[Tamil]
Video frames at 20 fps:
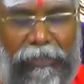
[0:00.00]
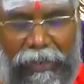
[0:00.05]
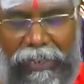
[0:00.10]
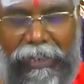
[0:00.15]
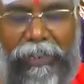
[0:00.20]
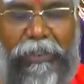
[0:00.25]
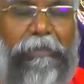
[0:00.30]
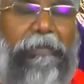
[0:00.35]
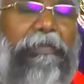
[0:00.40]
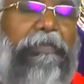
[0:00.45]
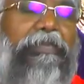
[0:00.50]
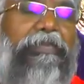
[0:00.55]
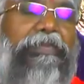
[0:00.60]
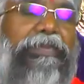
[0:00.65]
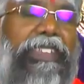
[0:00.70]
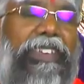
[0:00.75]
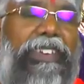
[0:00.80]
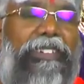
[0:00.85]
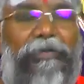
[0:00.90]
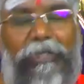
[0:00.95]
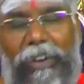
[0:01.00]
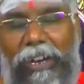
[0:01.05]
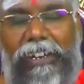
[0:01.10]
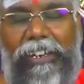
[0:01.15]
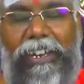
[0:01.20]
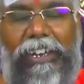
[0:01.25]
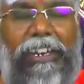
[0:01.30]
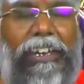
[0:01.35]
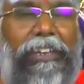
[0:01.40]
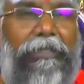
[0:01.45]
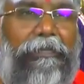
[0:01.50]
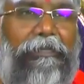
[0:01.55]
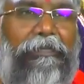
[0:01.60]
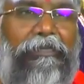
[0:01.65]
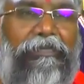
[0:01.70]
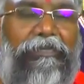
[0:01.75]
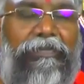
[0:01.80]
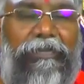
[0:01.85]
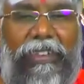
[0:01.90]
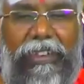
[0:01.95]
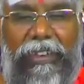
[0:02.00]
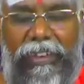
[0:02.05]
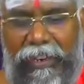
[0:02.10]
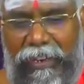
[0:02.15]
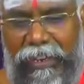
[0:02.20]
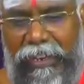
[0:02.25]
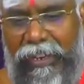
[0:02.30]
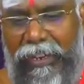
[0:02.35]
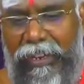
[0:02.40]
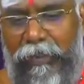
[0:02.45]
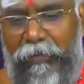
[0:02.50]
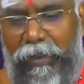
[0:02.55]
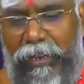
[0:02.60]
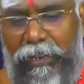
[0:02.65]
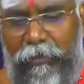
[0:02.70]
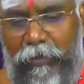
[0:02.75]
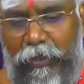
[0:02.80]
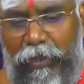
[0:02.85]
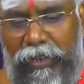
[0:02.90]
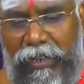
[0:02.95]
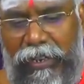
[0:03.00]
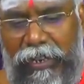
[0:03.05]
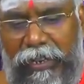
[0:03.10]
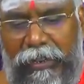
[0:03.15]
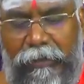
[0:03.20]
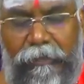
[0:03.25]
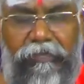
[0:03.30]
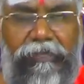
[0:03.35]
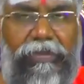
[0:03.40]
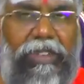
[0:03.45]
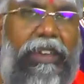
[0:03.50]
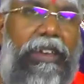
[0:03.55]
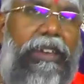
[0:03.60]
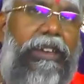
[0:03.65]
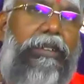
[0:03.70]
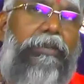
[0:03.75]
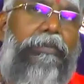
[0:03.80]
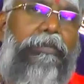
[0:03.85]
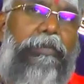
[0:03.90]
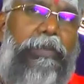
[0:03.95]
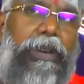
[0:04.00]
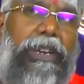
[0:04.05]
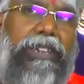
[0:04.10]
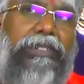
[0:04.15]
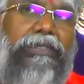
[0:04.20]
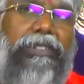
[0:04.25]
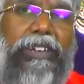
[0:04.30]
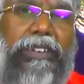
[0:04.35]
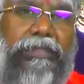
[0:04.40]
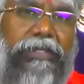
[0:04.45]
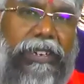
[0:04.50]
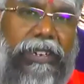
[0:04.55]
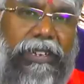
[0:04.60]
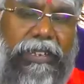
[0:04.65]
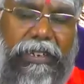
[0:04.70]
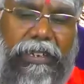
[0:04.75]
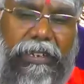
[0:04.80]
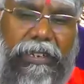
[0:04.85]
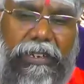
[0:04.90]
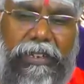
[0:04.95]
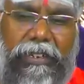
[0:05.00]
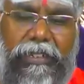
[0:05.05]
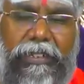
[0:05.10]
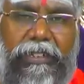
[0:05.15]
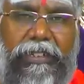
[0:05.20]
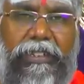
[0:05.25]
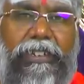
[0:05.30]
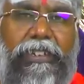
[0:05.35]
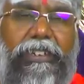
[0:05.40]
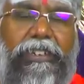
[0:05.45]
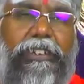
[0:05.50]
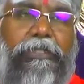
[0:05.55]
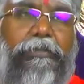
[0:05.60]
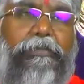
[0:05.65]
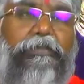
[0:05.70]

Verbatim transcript: வணக்கம் வாழ்க நலம் இன்றைக்கி என்ன பார்க்க போகிறோம்னா பணவரவை அதிகரிக்கிறதுக்கு